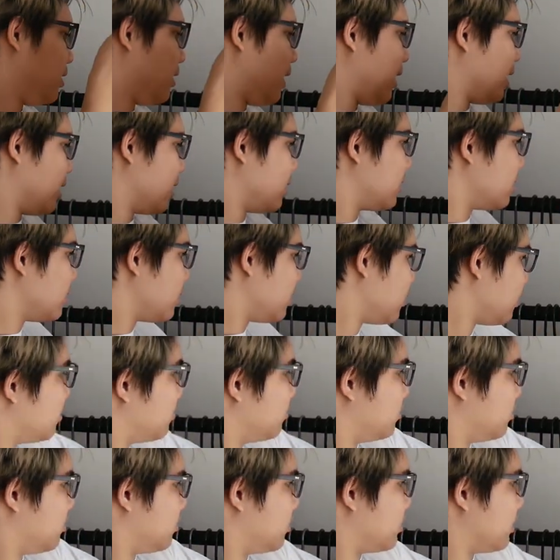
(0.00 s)
trắng,
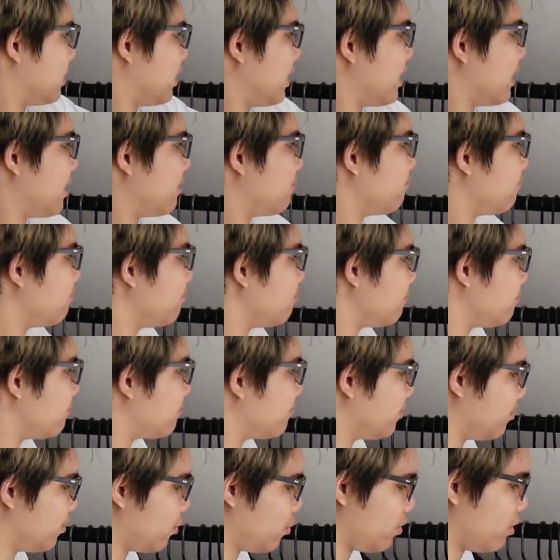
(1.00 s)
xám
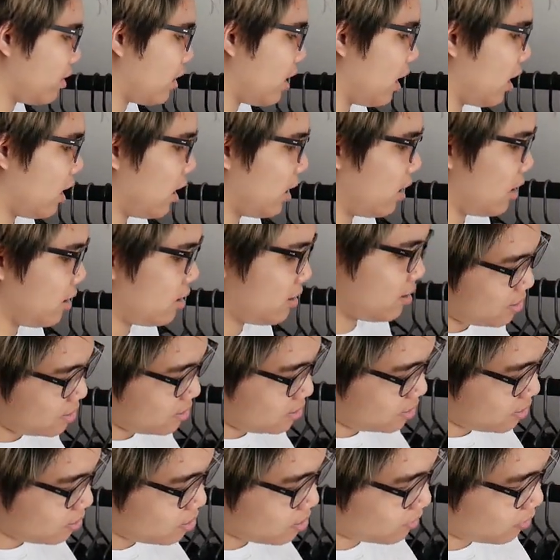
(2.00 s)
và màu đỏ.
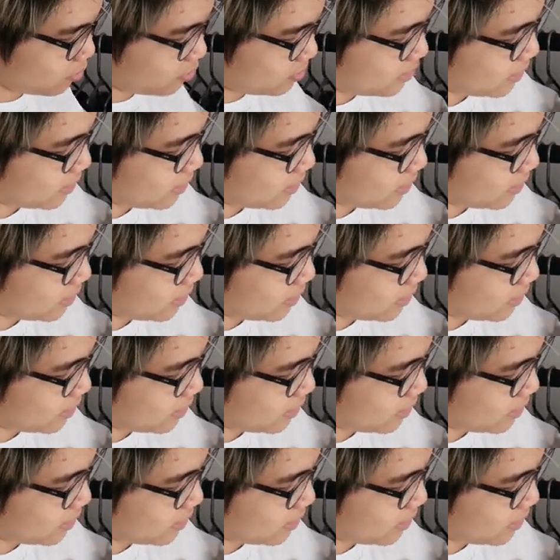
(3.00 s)
Chiếc quần màu